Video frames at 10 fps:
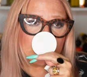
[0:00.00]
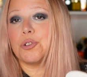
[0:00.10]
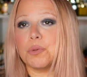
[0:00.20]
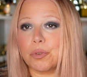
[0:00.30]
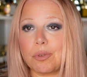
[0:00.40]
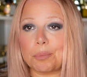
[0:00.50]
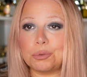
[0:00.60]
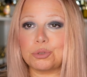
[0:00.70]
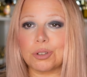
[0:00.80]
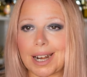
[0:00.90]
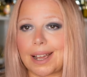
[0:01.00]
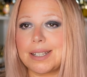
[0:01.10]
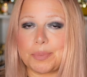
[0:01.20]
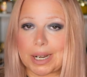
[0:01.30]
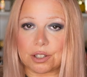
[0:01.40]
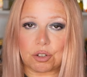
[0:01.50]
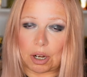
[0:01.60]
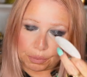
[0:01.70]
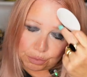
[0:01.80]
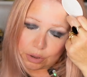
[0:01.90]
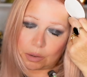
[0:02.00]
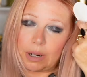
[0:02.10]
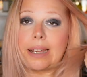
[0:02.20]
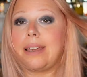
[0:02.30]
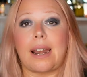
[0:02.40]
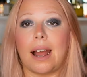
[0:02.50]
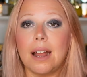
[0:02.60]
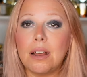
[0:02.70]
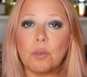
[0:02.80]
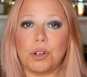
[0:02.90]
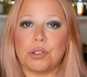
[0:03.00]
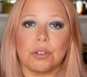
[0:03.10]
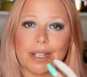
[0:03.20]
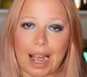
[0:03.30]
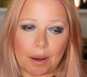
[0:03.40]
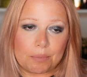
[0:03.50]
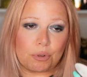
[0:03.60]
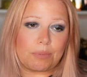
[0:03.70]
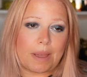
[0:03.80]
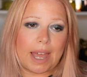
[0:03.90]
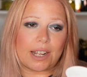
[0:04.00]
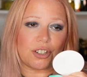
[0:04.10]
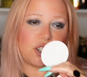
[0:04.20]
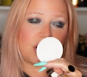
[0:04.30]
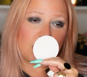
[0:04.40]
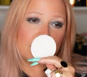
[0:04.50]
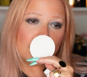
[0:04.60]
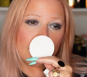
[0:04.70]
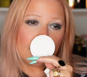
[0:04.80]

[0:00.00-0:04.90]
Questo profumo appunto trae ispirazione appunto da quella che era questo scambio di merci